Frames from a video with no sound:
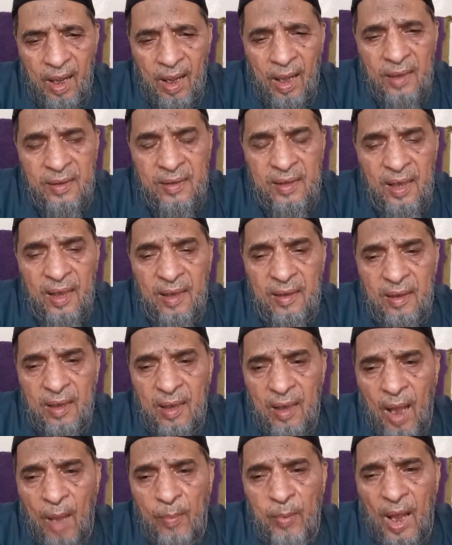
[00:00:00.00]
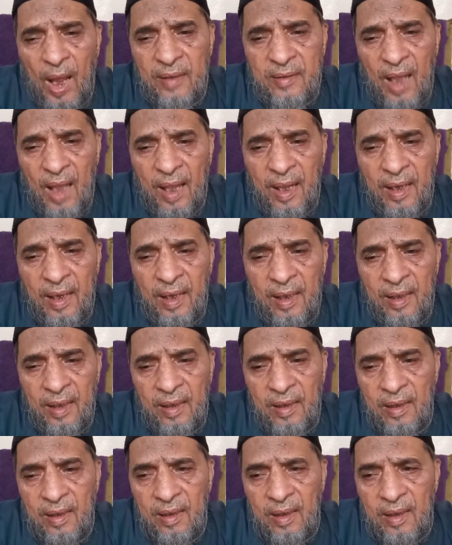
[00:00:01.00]
ऐसे इनकलाबात आए हैं
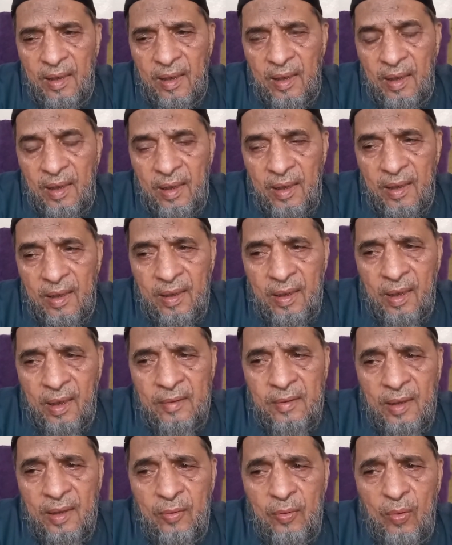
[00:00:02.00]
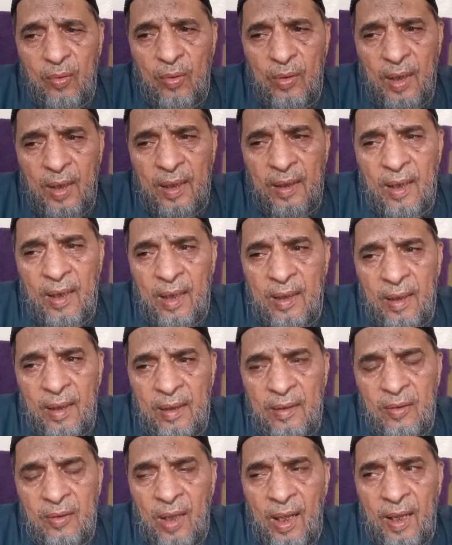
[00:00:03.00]
कि जिनको कहीं ना
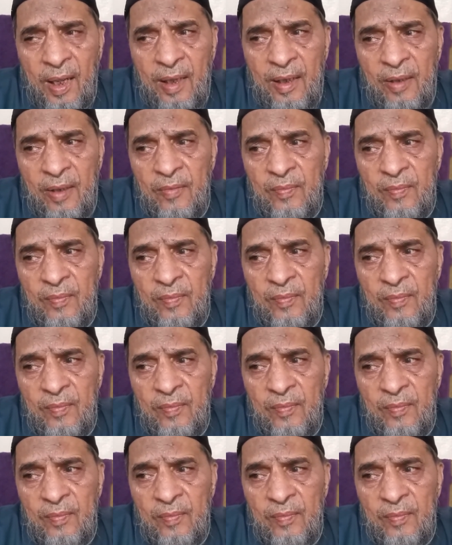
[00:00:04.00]
कहीं जो है